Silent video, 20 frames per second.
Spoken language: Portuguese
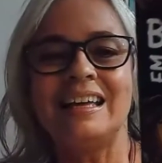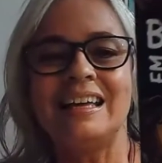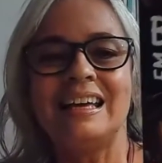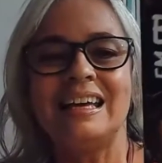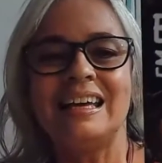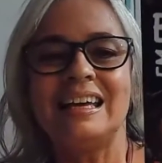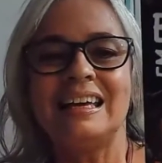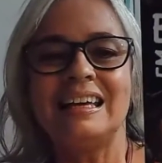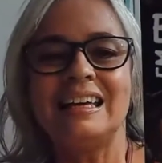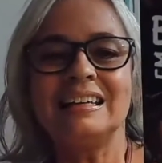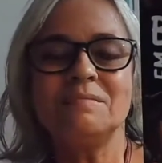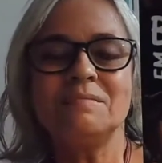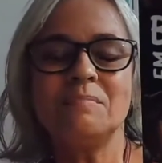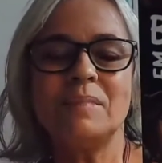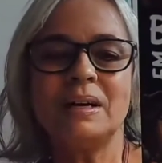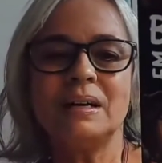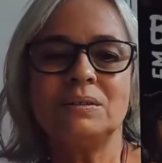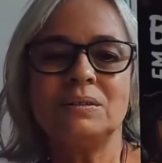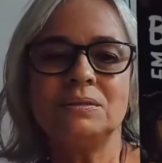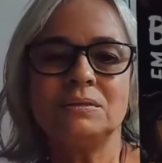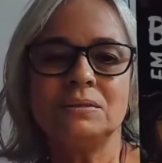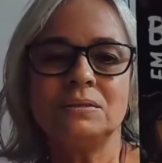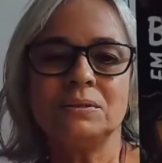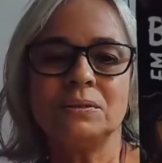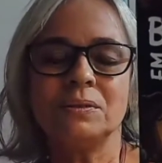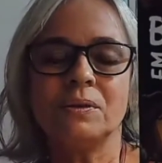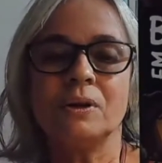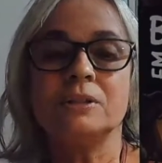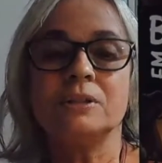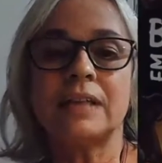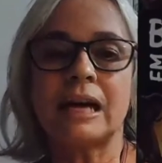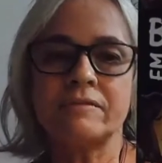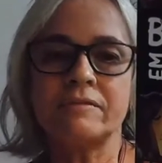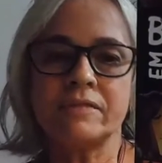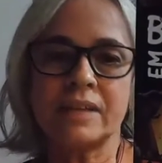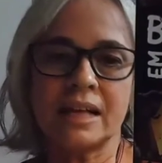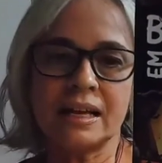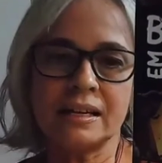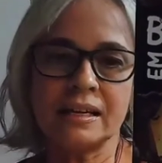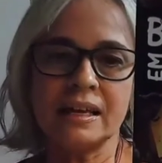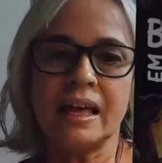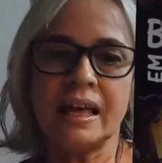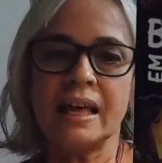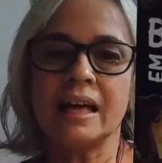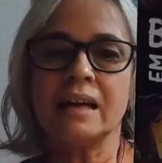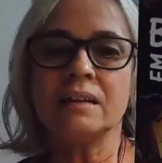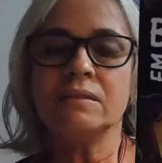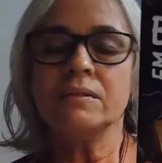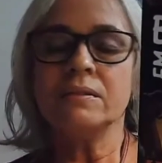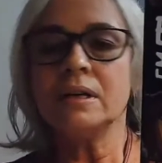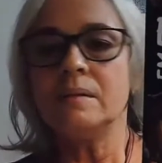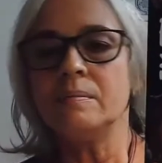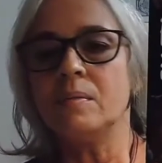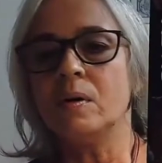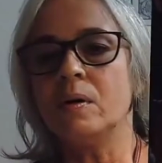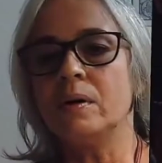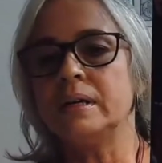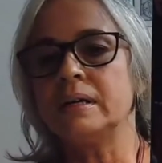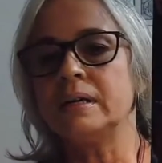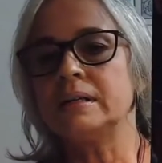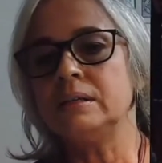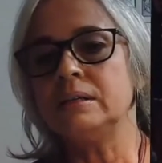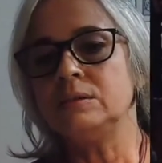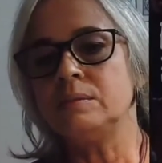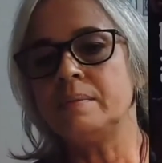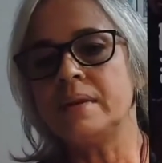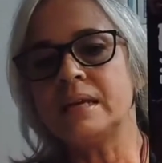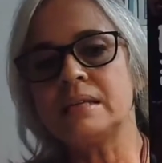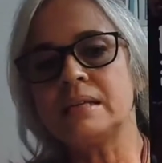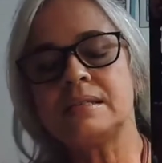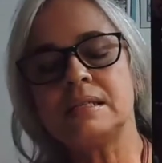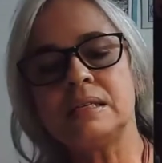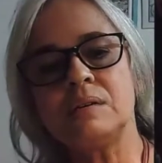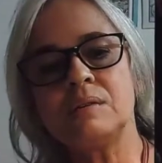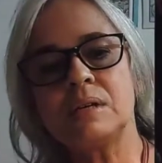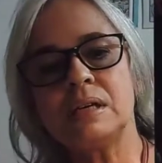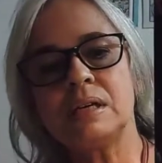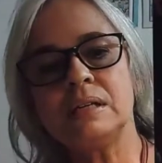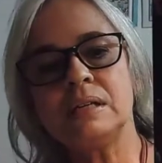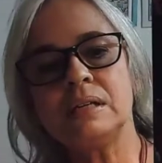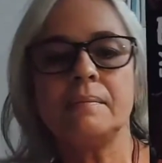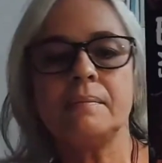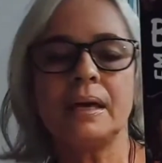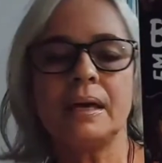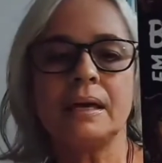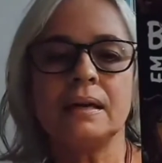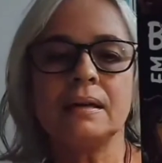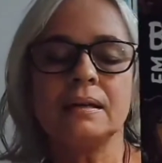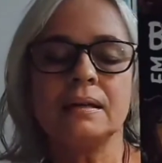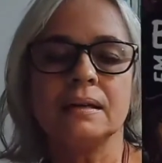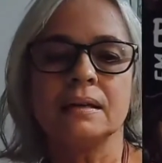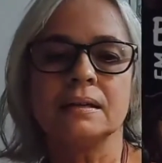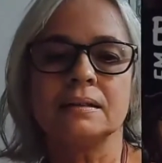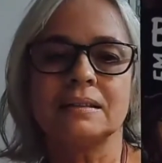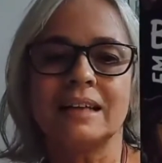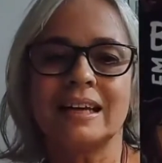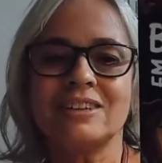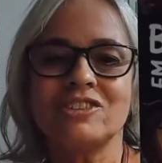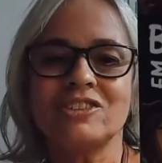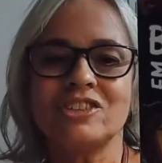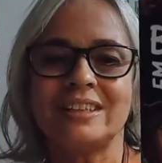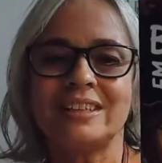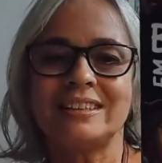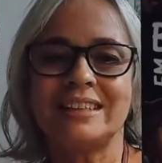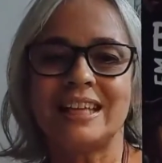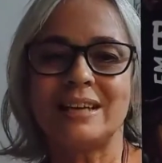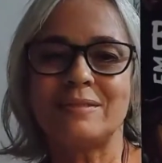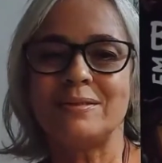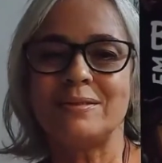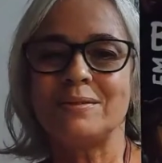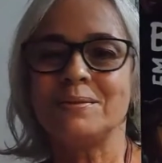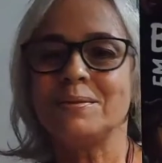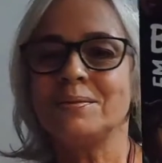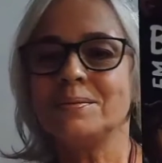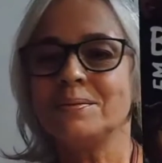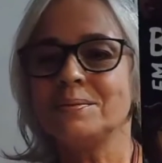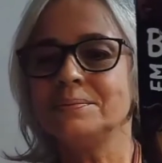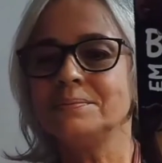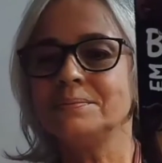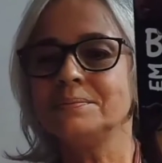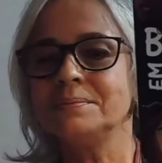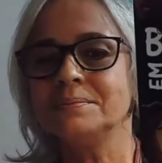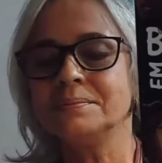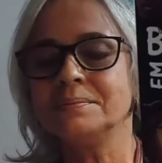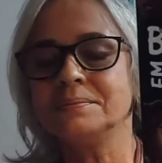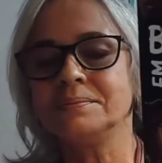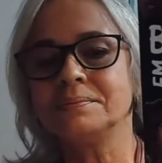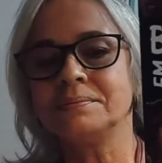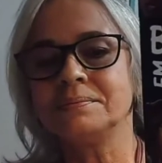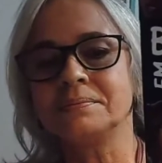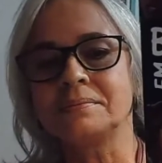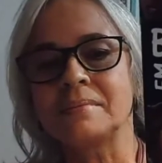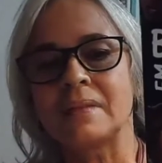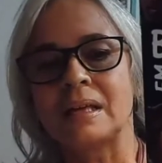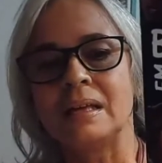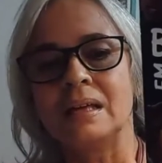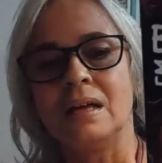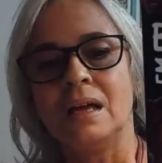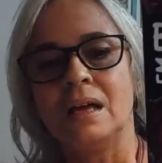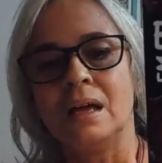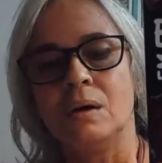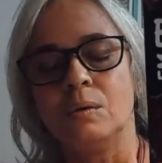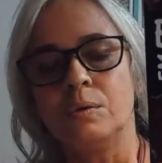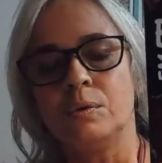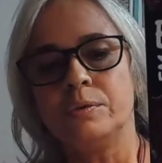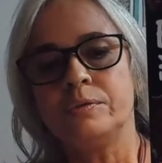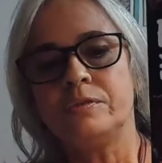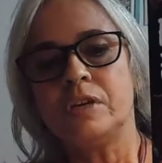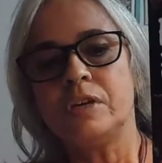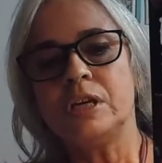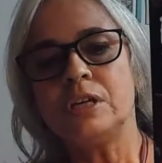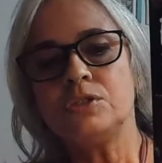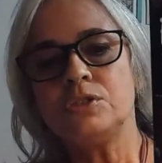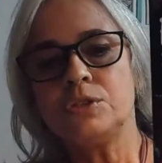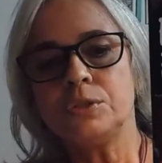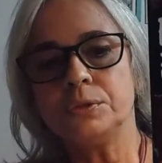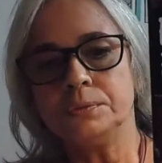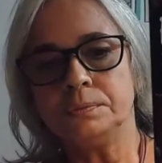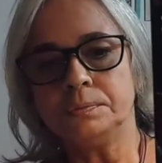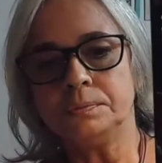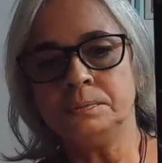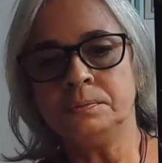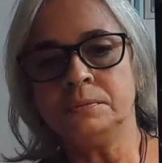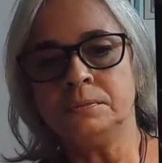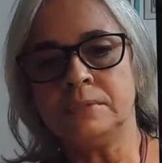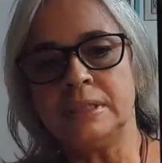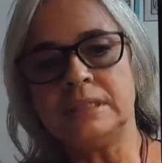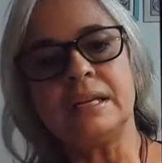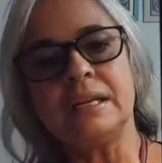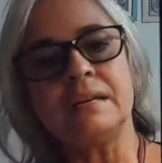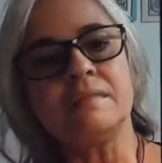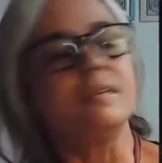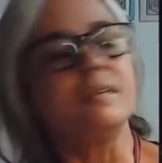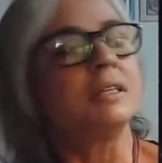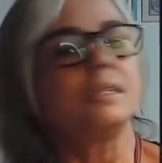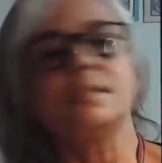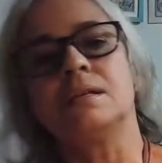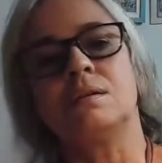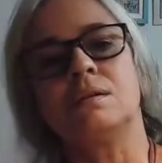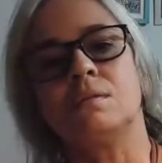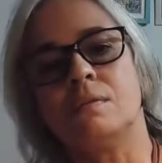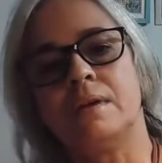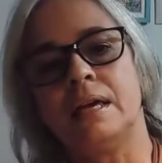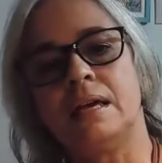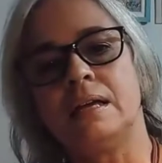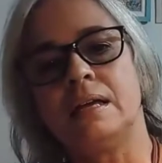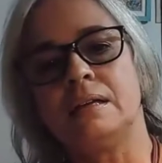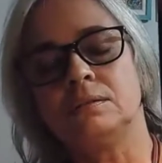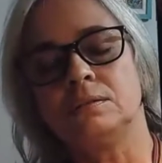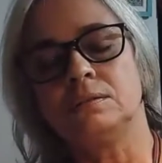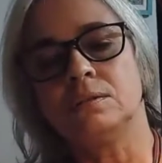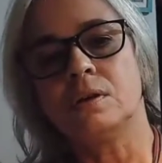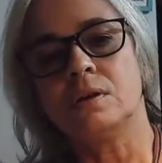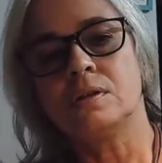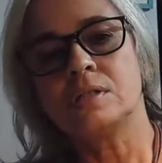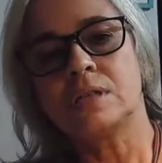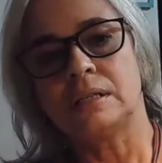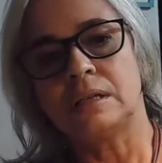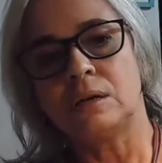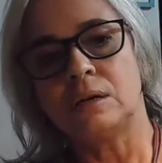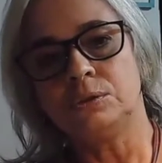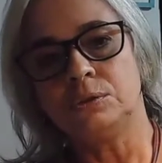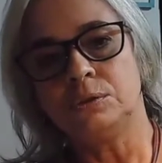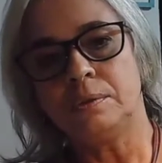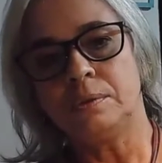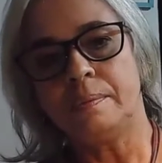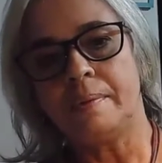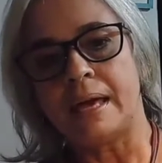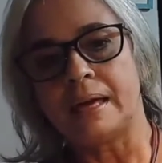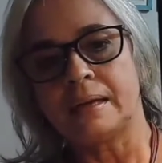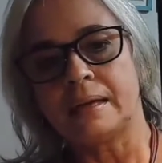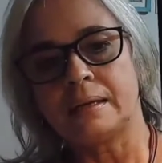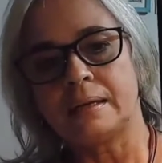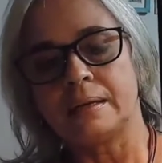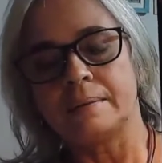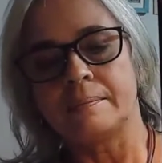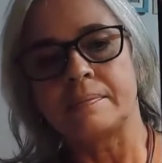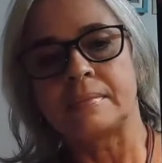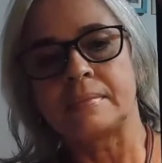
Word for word: e irmão do Otávio Cariello, que mora aqui no Brasil e que também né, já teve um, um vídeo, uma entrevista com ele no nosso canal do NUPEC.